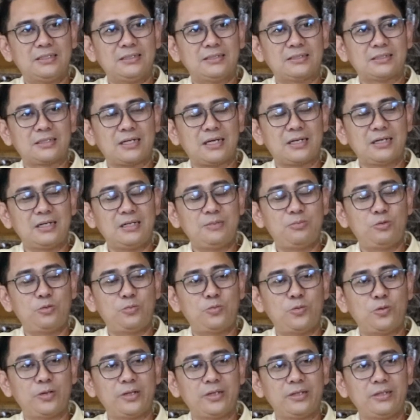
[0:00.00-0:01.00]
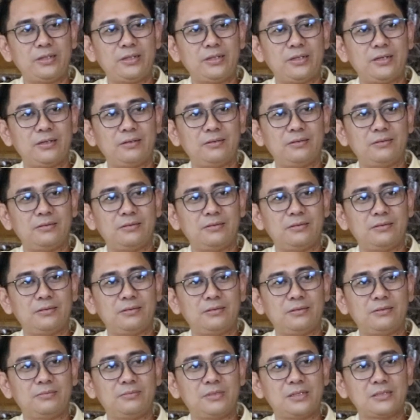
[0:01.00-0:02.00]
sekarang ini pupuk ini kan
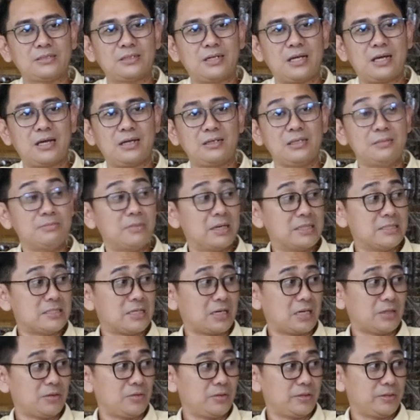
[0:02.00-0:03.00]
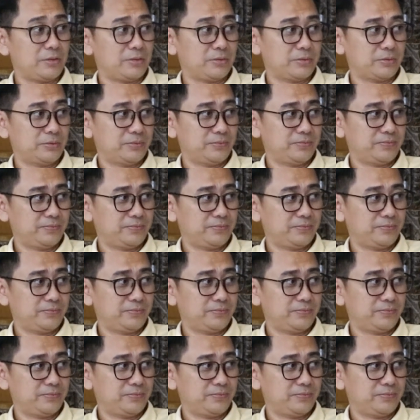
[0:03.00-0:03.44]
e, masyarakat dimanjakan oleh itu